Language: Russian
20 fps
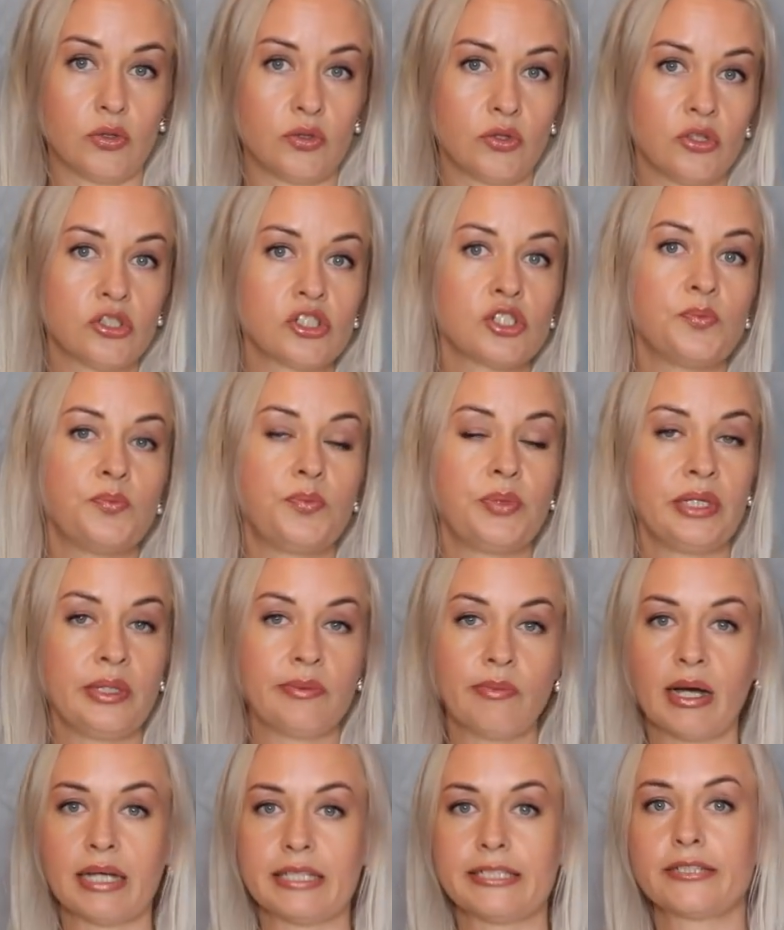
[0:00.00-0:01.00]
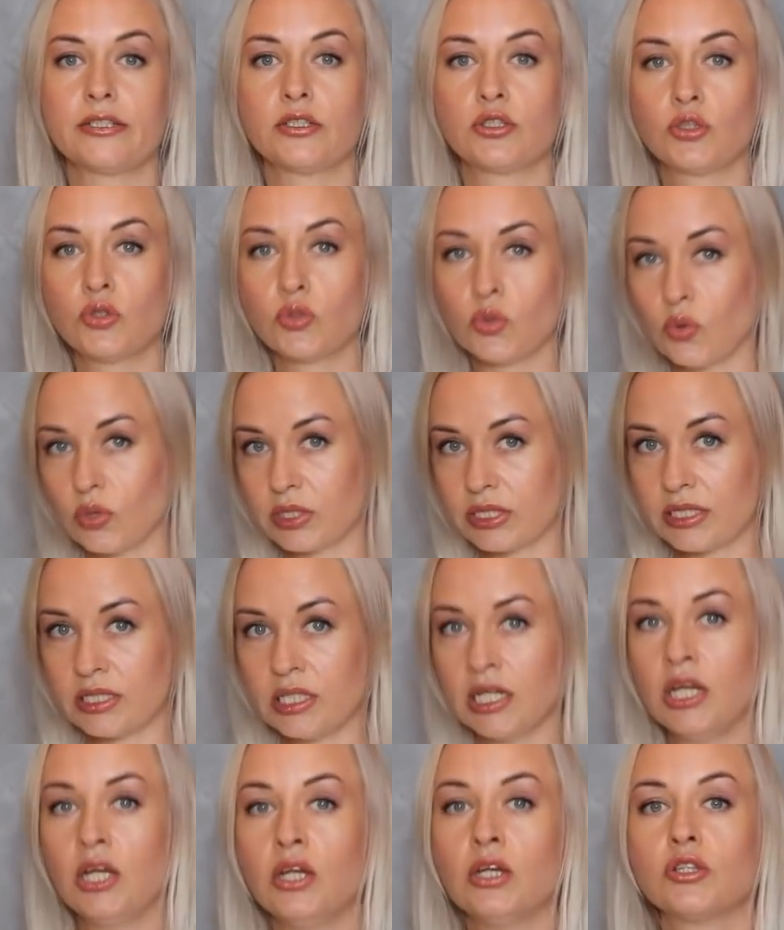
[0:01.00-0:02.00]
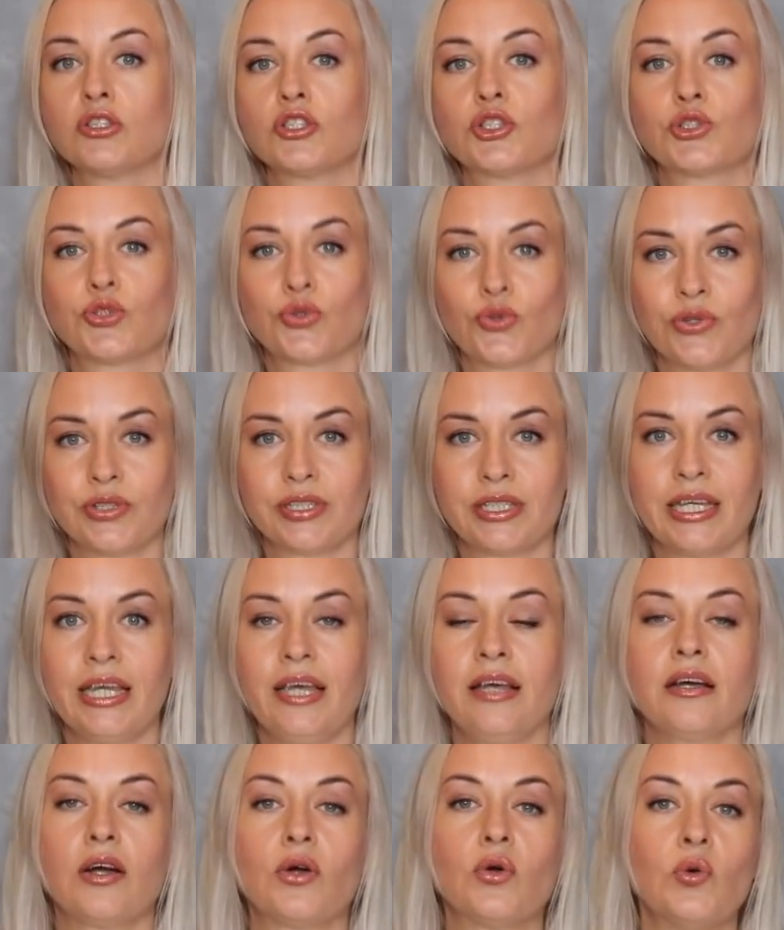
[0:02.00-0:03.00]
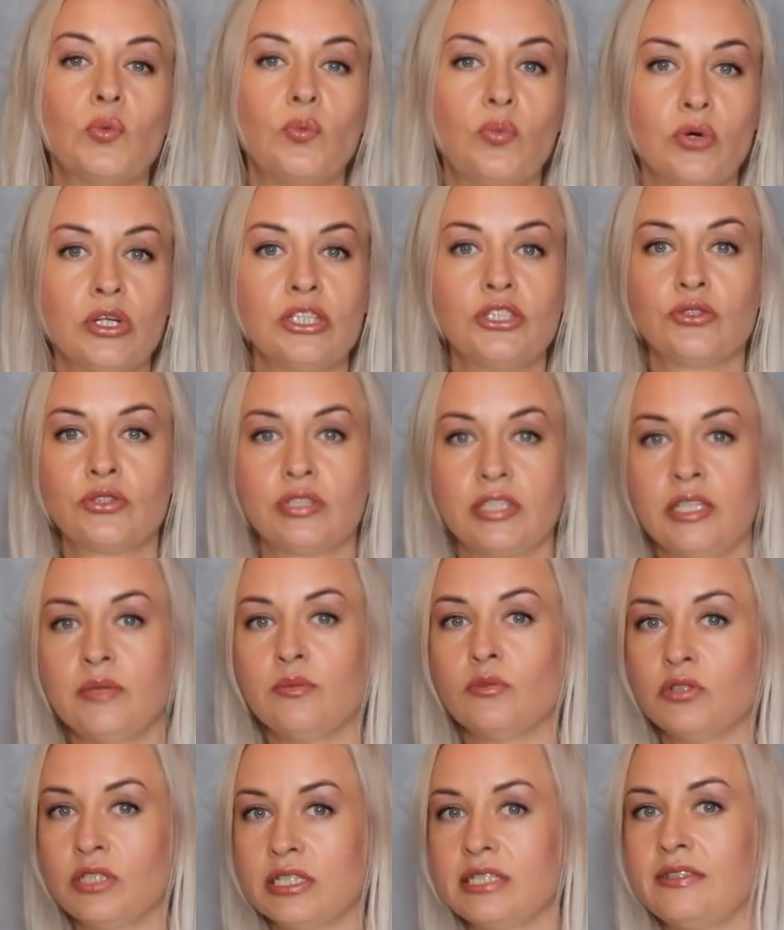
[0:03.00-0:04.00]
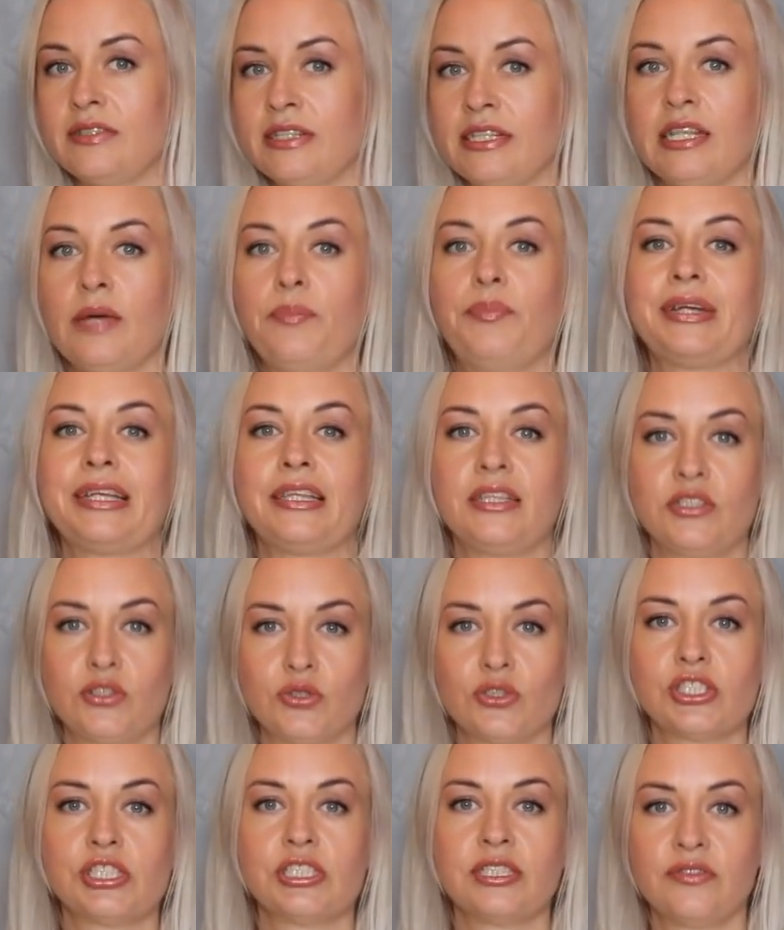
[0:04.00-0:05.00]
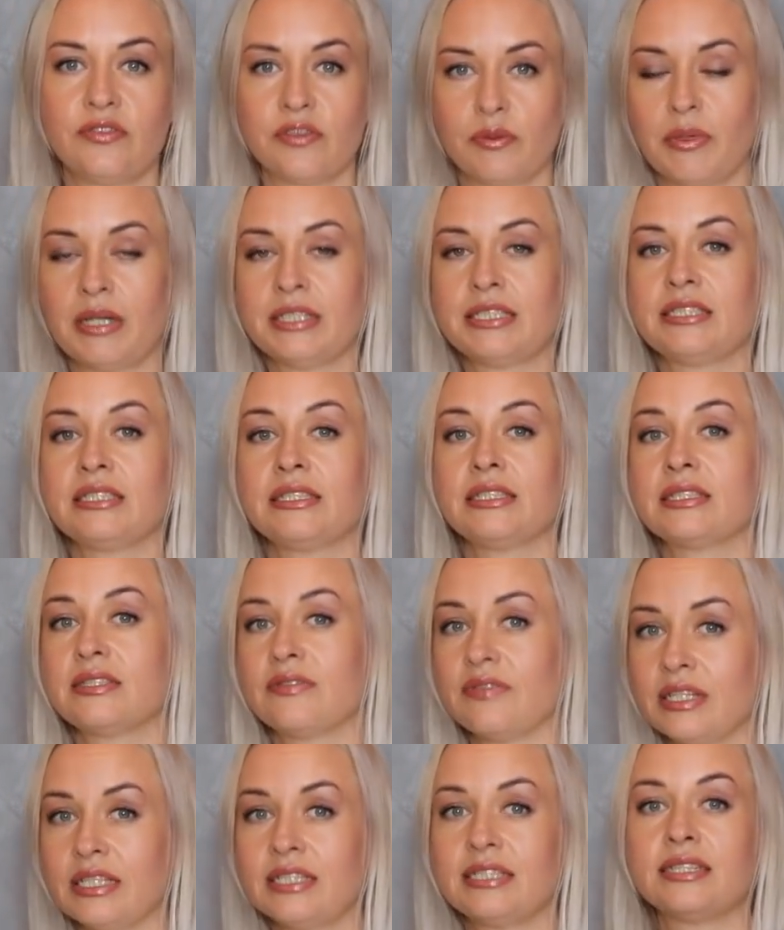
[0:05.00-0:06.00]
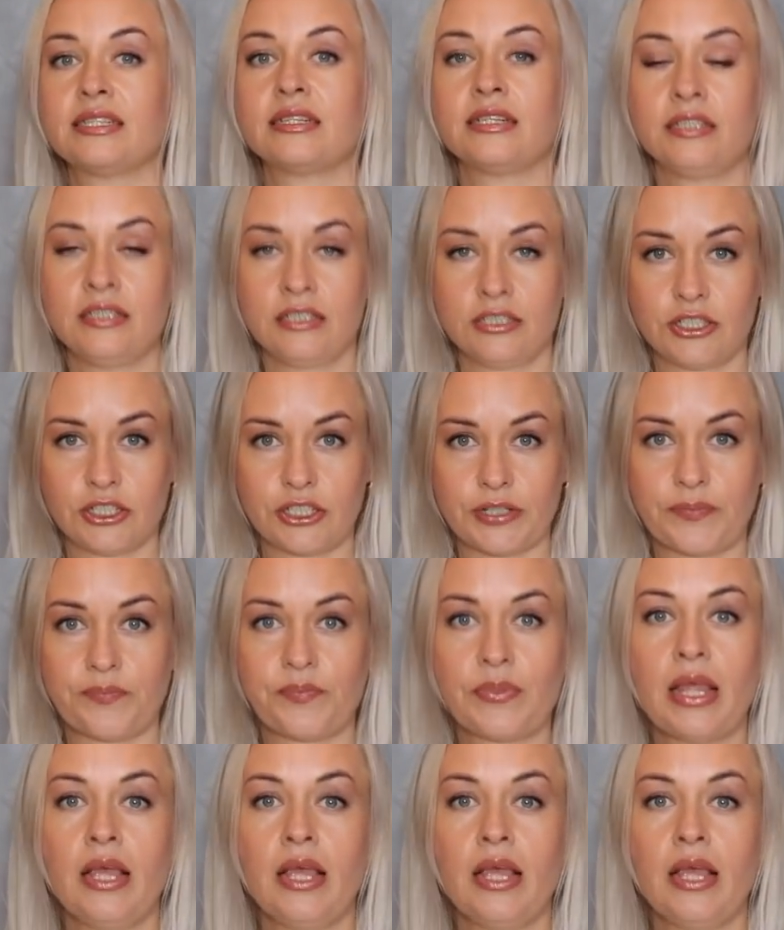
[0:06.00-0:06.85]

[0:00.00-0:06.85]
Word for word: Он должен понимать, кто ты, что ты, какую пользу ты ему действительно принесешь информации на своей страничке.